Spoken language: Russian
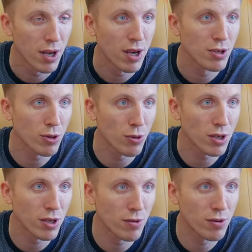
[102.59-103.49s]
Сроки
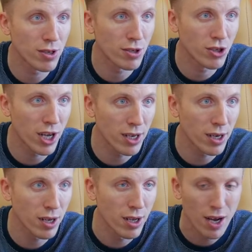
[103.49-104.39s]
довольно-таки
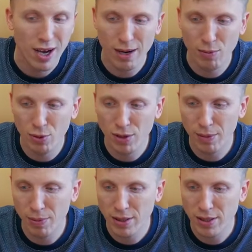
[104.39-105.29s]
сжатые, работы
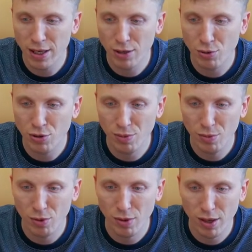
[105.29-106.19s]
предстоит очень
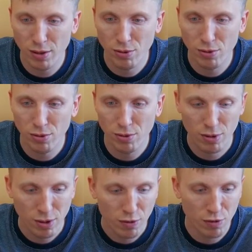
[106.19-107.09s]
много, но
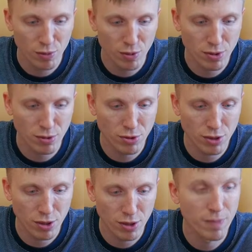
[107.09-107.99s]
в любом
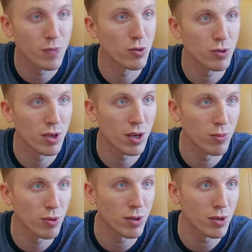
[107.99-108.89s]
случае нужно
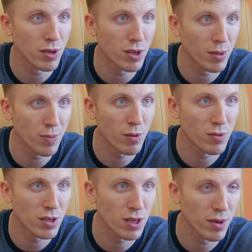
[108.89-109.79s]
работать, и к 1
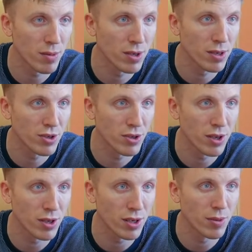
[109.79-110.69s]
сентября мы должны
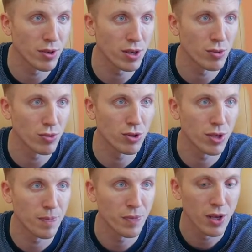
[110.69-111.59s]
этот объект
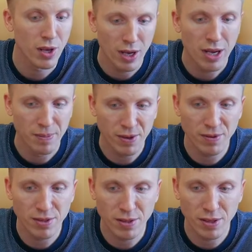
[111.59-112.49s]
уже
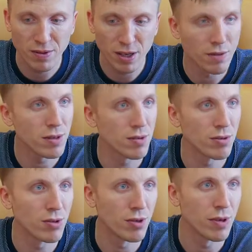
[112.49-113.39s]
привести в
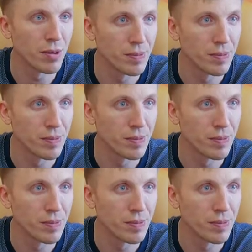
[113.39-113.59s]
соответствующий вид.